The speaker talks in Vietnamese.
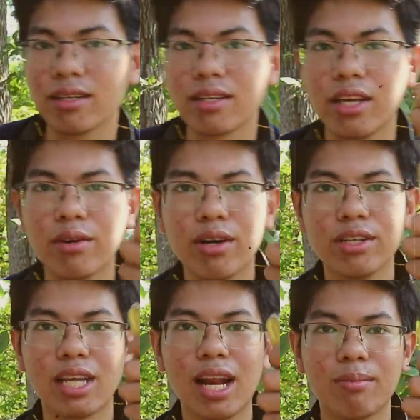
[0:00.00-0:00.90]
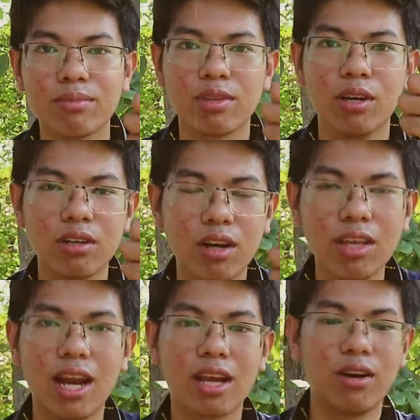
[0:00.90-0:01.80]
á nhiều người sẽ lầm
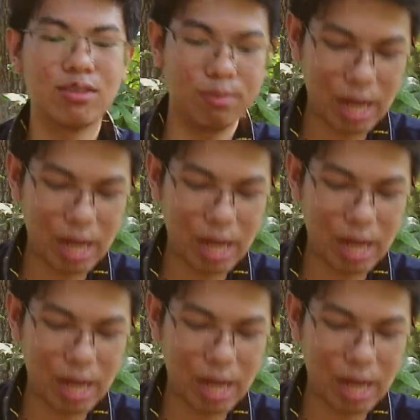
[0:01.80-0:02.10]
tưởng nó về lại